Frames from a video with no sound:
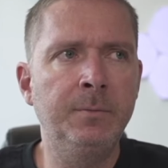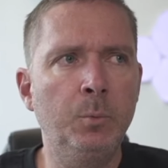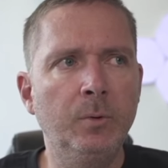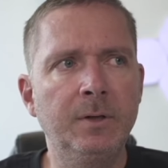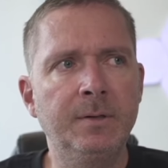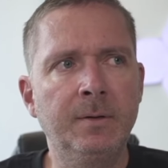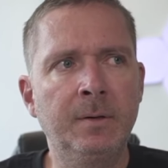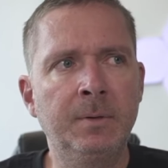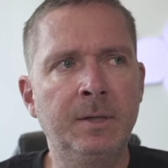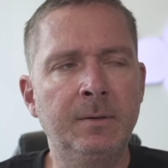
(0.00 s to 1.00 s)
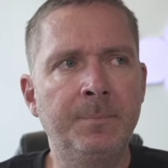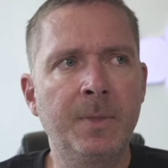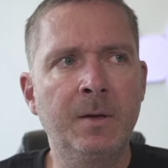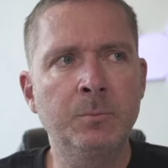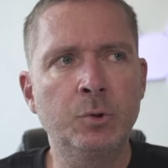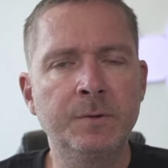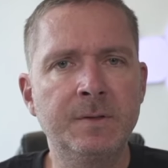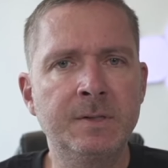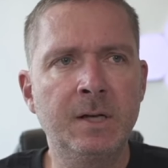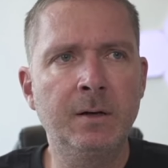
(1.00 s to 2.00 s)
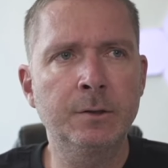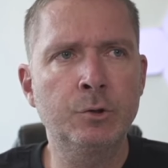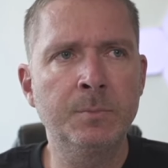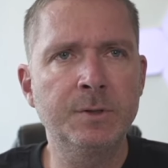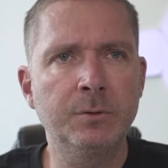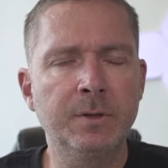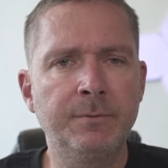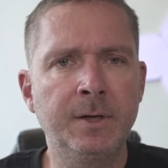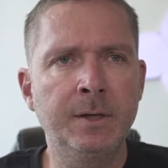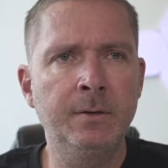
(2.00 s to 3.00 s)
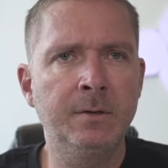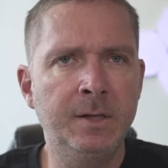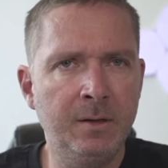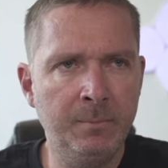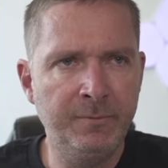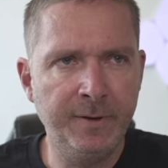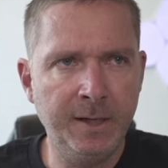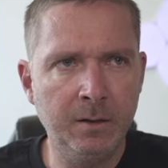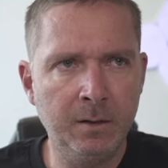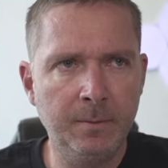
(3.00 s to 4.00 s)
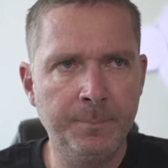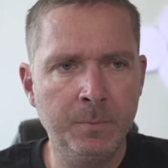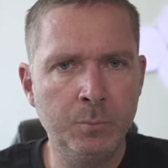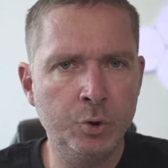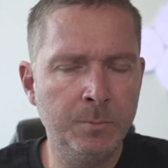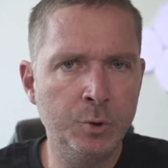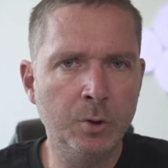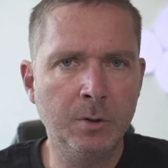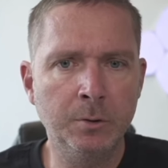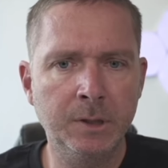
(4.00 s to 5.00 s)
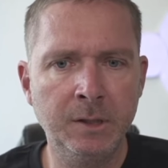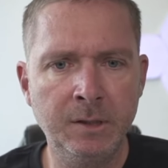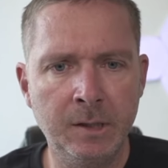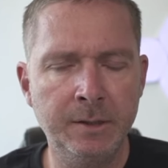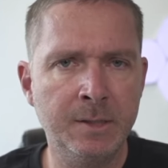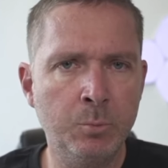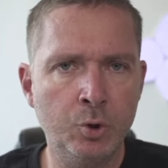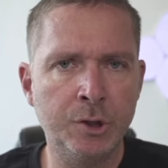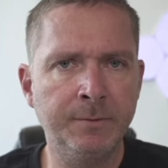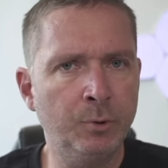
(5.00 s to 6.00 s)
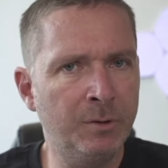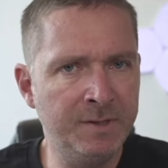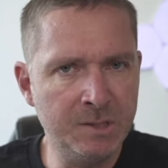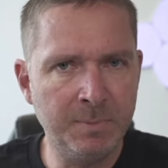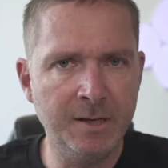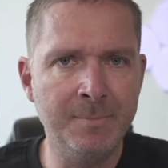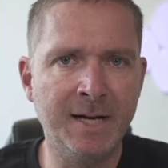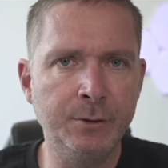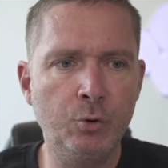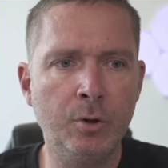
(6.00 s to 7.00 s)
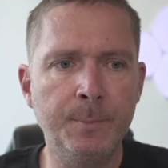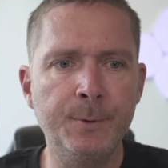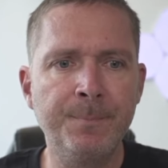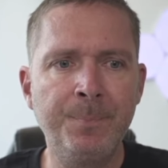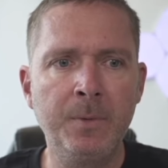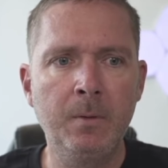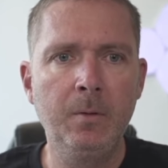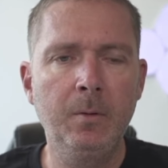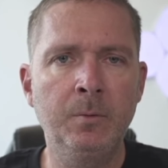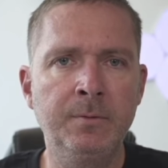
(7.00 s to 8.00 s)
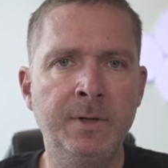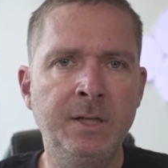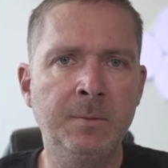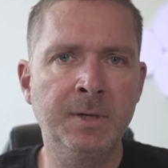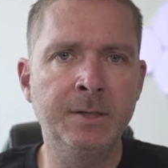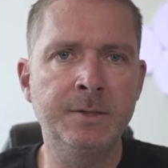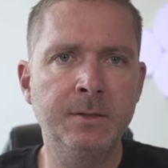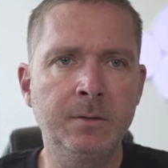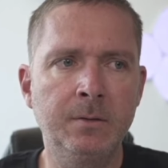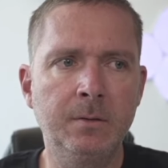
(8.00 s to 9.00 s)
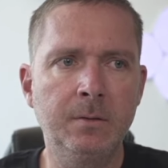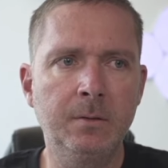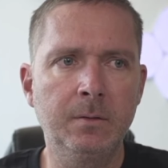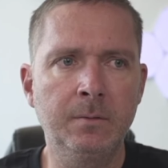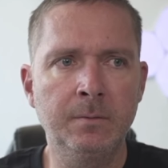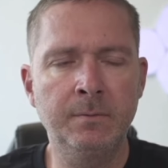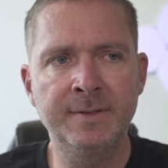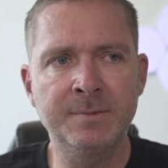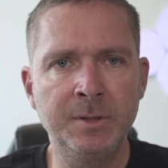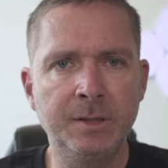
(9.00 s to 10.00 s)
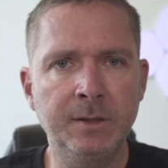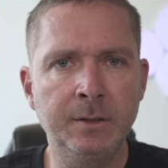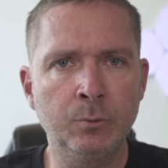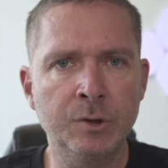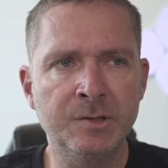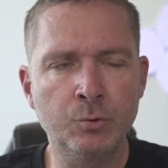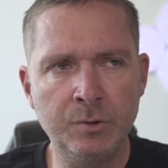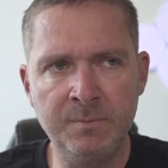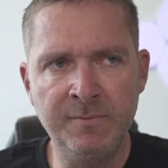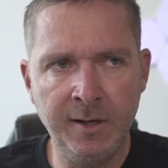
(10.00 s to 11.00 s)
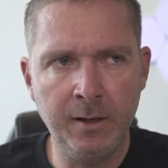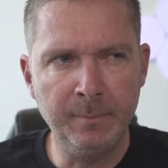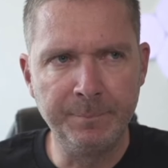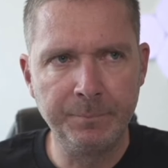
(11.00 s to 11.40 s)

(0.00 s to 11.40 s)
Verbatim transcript: wie möglich. Aber am Schluss des Tages kommt es doch darauf an, der Empfänger bestimmt doch auch den Inhalt der Botschaft oder wie es bei ihm ankommt. Und wenn jemand was mitkriegt und es tut ihm weh,